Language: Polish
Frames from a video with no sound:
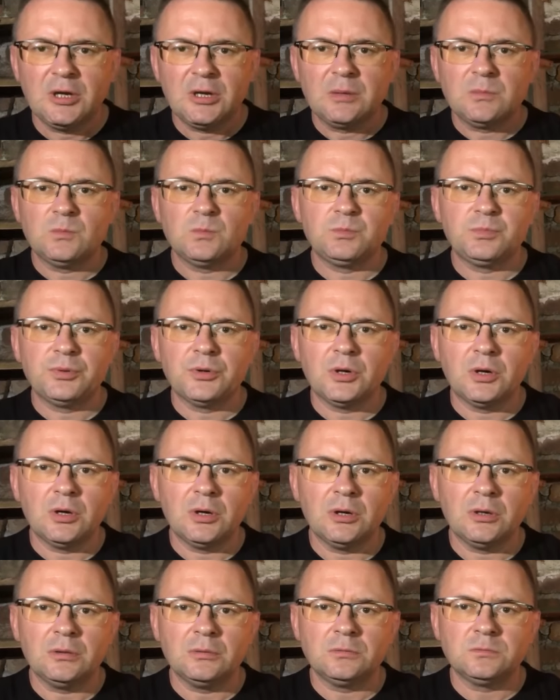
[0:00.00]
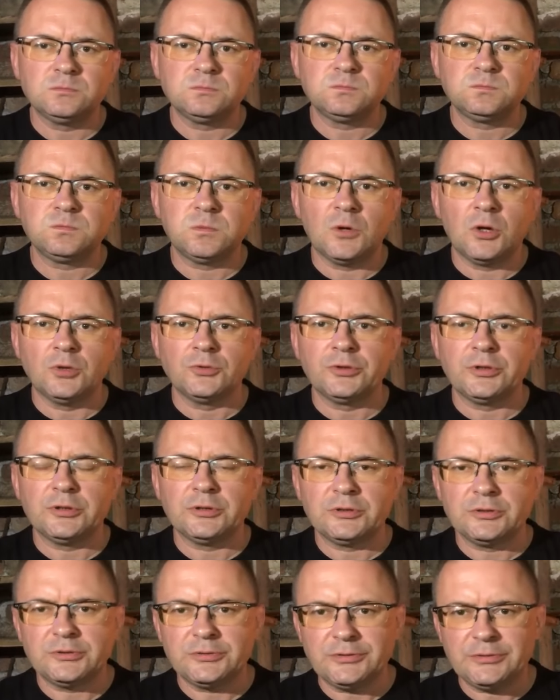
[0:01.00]
bo y, on
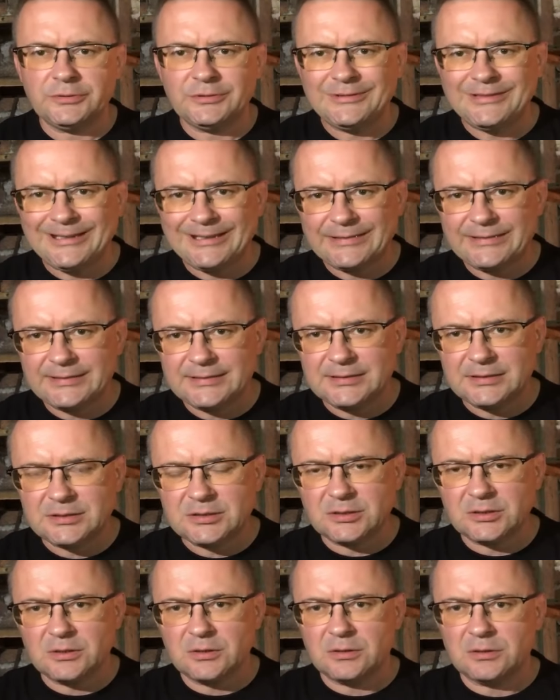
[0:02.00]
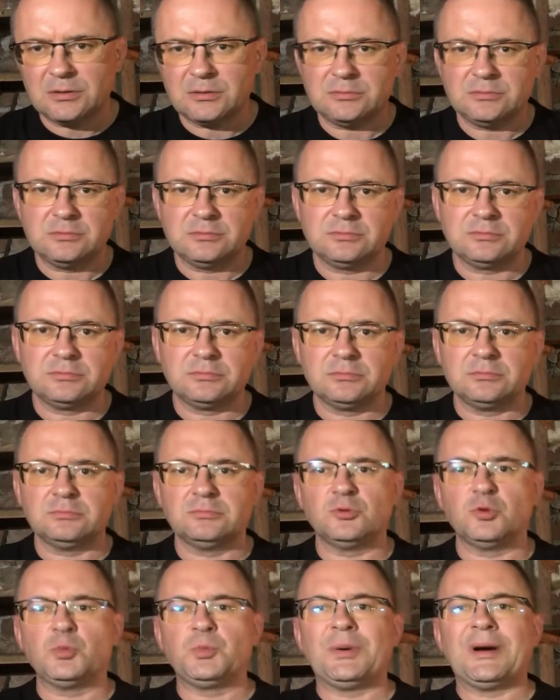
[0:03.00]
nie tylko
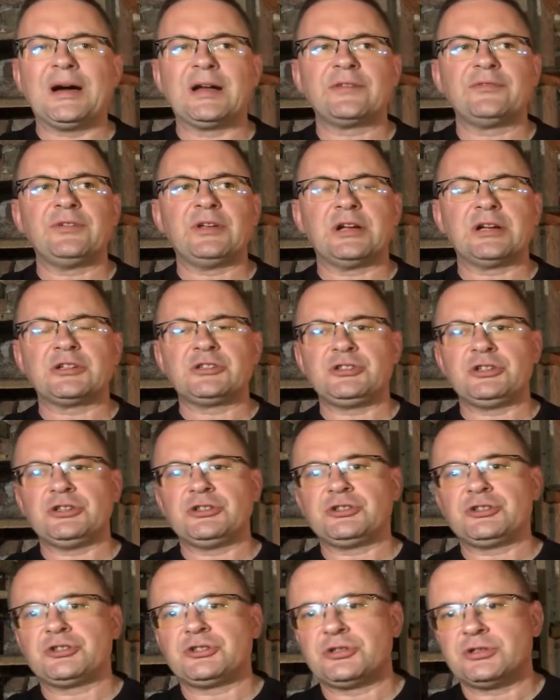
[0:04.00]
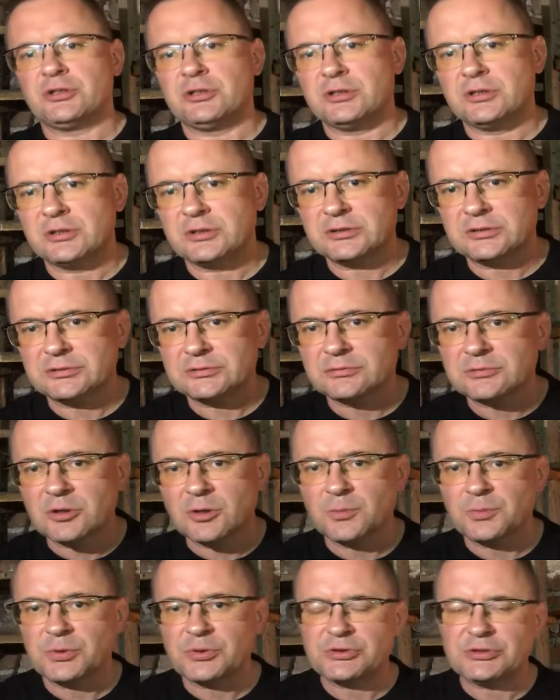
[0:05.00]
y, ubarwia gdzieś
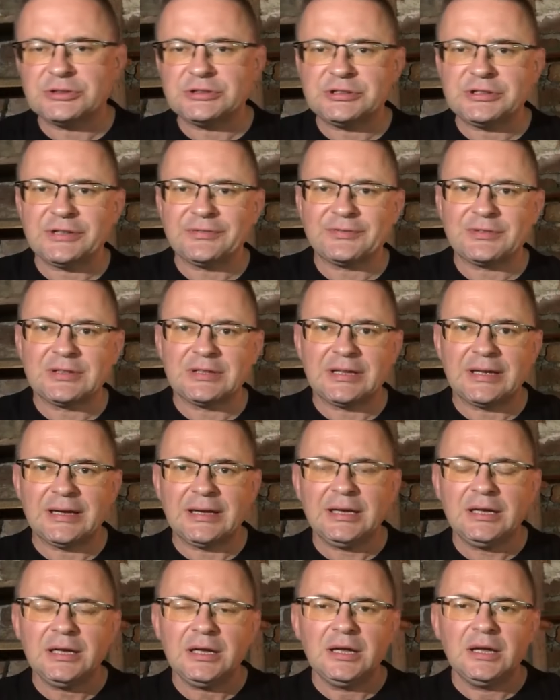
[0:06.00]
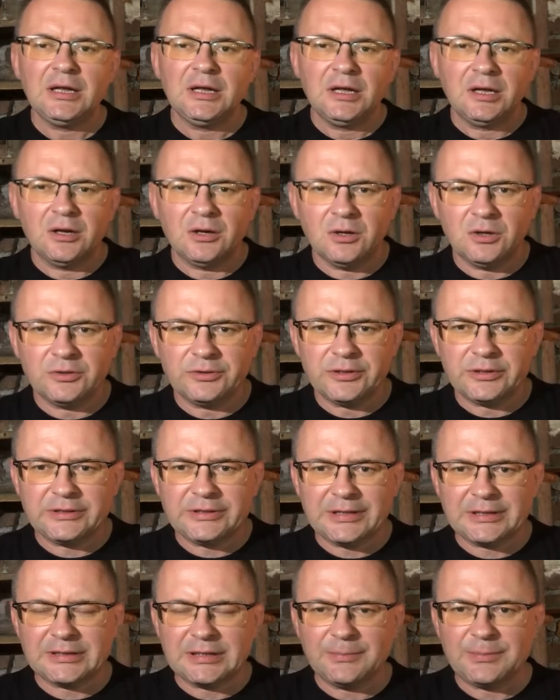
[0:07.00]
kompozycję w tle, on
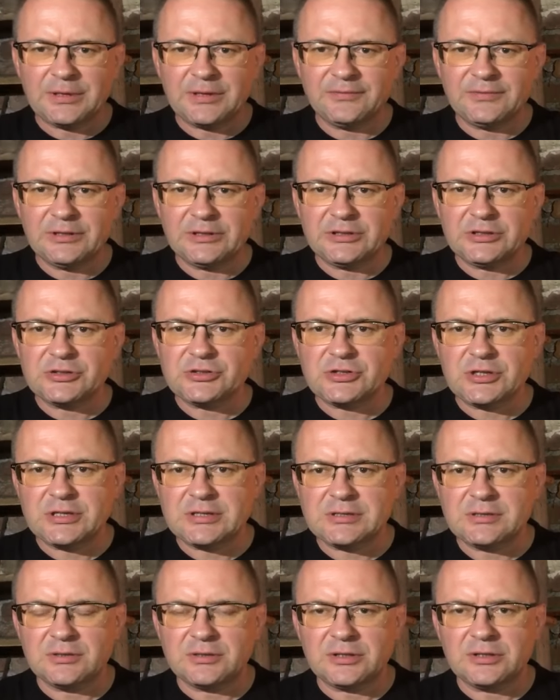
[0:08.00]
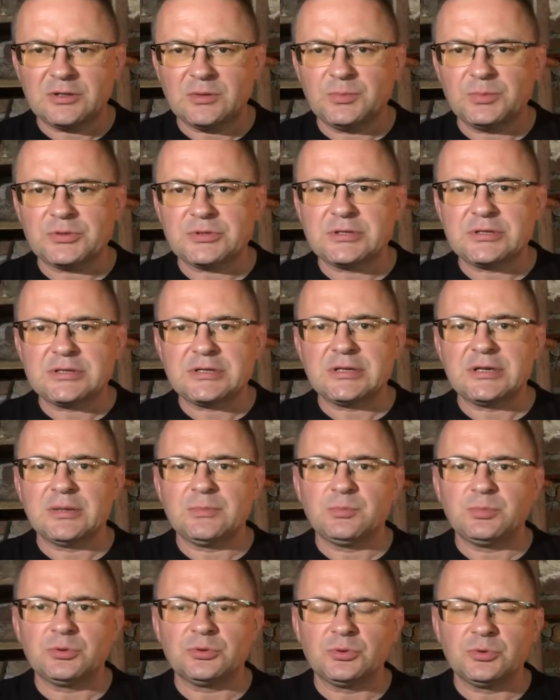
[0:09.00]
tak naprawdę też często te kompozycje
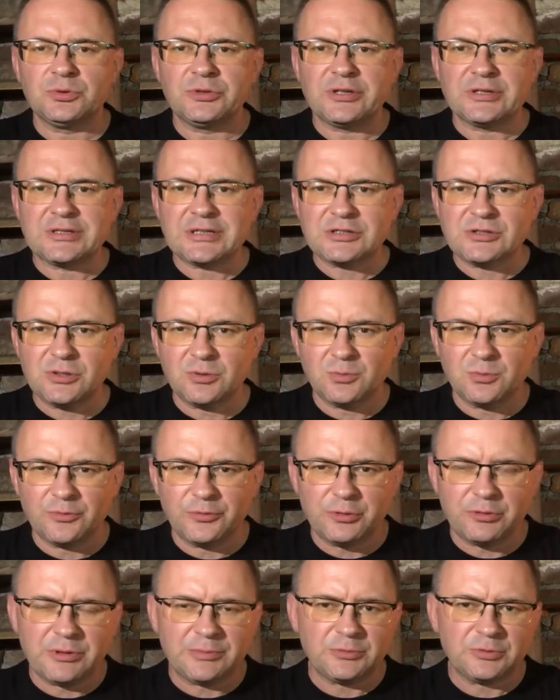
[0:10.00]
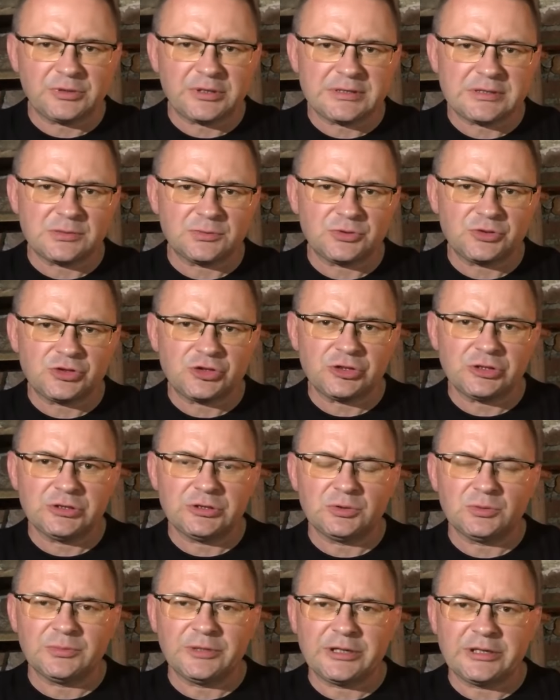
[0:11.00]
buduje. Zresztą mówiłem, tutaj są trzy
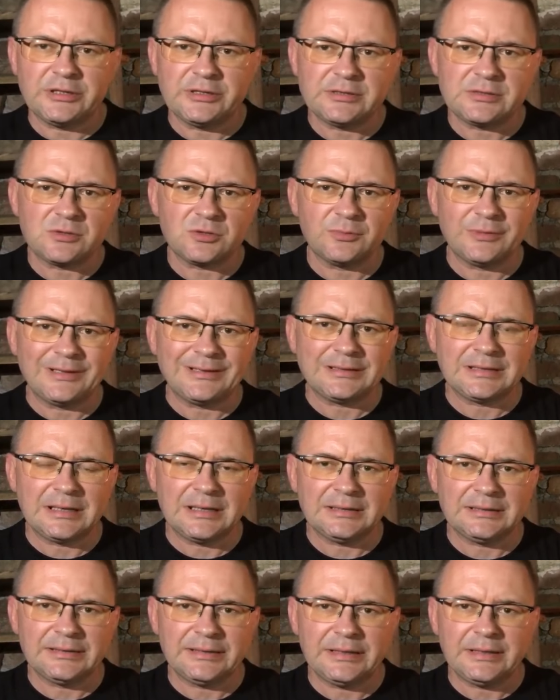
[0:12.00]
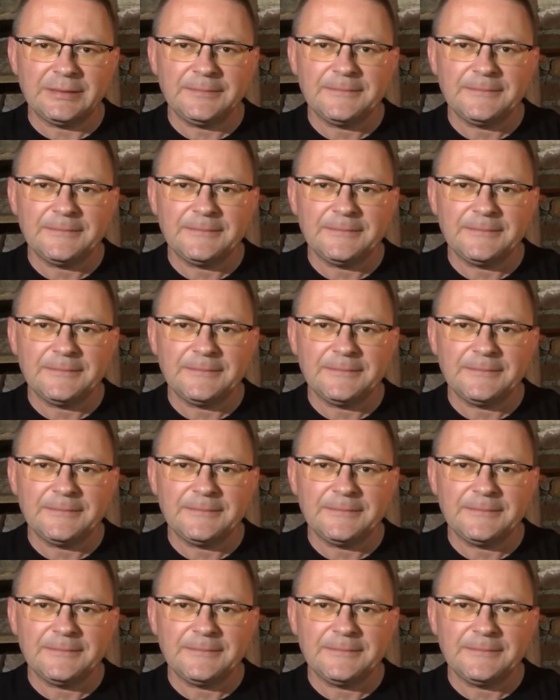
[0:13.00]
numery instrumentalne,